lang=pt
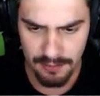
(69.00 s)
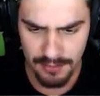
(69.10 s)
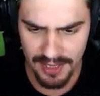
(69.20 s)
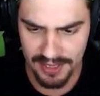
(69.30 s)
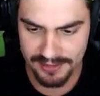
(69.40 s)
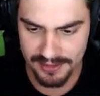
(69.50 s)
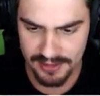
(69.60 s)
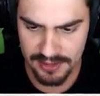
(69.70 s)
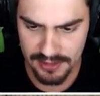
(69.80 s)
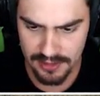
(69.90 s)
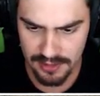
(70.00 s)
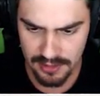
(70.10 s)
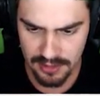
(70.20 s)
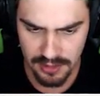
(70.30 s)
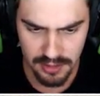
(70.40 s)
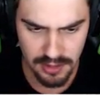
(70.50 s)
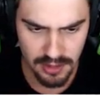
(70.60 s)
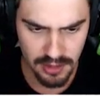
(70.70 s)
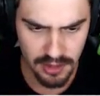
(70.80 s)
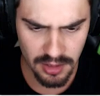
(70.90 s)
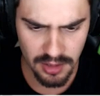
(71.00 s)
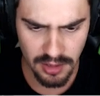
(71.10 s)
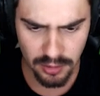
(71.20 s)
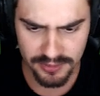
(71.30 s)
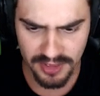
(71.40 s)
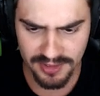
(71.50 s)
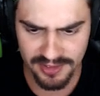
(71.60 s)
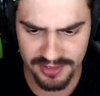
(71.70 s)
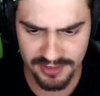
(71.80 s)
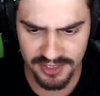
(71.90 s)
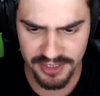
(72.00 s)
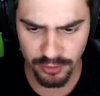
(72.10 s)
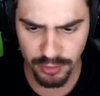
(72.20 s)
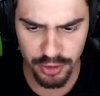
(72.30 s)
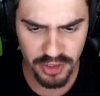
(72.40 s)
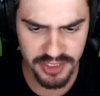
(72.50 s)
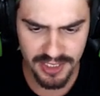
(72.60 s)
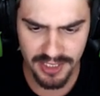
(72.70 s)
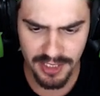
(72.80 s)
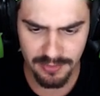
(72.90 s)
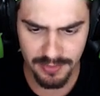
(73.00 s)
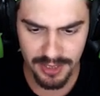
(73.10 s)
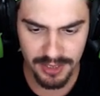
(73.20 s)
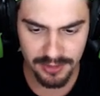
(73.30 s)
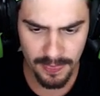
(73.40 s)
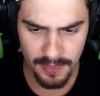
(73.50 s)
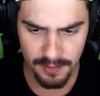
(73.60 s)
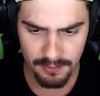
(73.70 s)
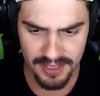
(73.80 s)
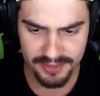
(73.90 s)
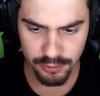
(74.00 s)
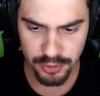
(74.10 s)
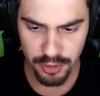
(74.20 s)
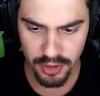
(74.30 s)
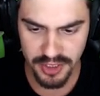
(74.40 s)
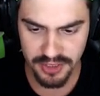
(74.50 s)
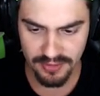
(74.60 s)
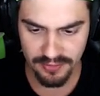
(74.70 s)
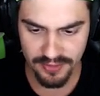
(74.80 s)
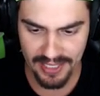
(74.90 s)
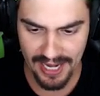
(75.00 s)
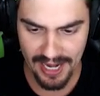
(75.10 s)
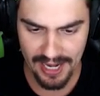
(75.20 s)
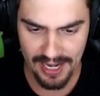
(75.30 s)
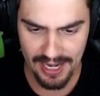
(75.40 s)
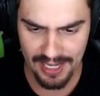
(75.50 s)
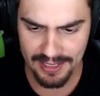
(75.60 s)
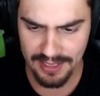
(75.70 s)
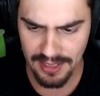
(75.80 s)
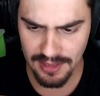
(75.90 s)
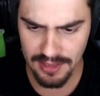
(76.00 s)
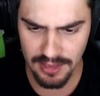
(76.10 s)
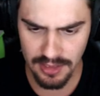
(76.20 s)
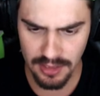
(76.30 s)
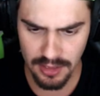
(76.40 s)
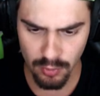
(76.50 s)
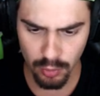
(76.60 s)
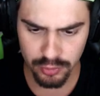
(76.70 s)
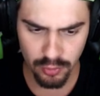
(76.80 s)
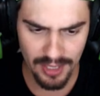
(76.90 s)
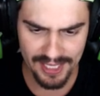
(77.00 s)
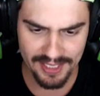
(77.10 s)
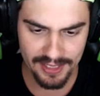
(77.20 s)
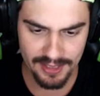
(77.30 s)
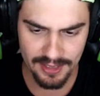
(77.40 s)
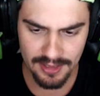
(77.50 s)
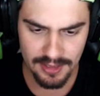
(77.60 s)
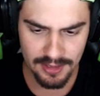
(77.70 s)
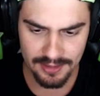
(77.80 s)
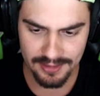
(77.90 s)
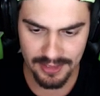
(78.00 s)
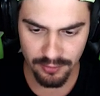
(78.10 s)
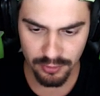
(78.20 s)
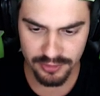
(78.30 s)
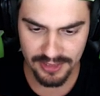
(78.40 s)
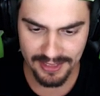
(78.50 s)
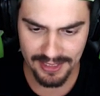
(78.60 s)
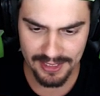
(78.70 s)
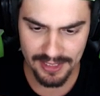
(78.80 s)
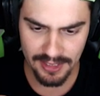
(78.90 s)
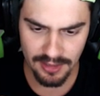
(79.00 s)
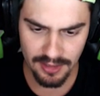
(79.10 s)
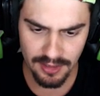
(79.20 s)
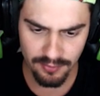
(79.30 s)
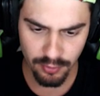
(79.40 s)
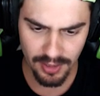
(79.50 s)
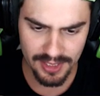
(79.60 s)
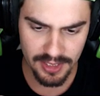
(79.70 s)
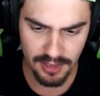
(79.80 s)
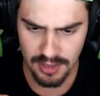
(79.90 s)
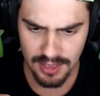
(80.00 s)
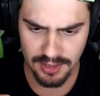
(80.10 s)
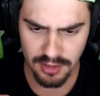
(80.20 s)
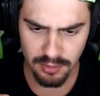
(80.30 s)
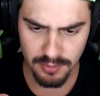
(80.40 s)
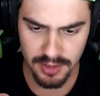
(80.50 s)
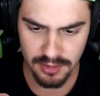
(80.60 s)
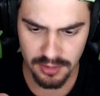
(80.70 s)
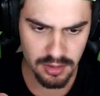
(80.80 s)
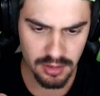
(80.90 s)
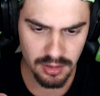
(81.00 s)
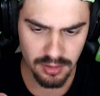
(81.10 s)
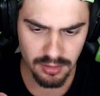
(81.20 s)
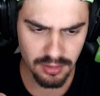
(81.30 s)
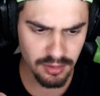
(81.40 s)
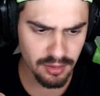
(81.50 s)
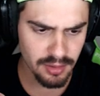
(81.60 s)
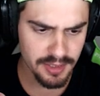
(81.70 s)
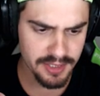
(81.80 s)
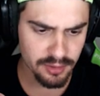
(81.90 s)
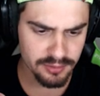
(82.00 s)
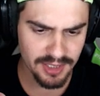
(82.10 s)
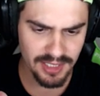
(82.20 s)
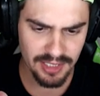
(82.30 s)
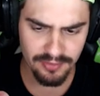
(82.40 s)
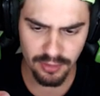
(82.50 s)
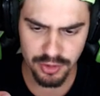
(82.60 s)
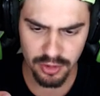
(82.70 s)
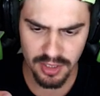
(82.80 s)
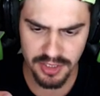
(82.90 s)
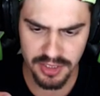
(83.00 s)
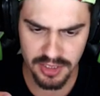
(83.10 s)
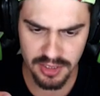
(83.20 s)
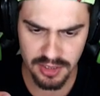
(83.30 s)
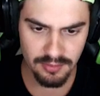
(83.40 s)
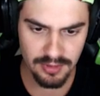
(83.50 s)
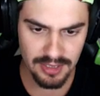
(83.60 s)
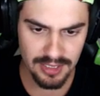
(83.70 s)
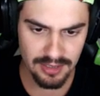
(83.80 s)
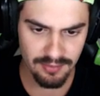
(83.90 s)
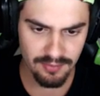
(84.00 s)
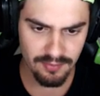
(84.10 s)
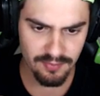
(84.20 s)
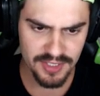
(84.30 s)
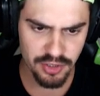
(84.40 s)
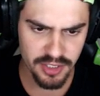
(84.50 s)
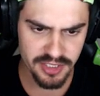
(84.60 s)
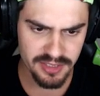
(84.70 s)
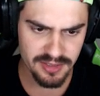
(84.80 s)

Beleza. E eu tenho que deixar um George ali, mano. Beleza, um George vai ficar ali e o outro aqui. Eu vou sair daqui e vou aqui. Ah não, mano. Oi, eu tenho que levar o George. Vai, George.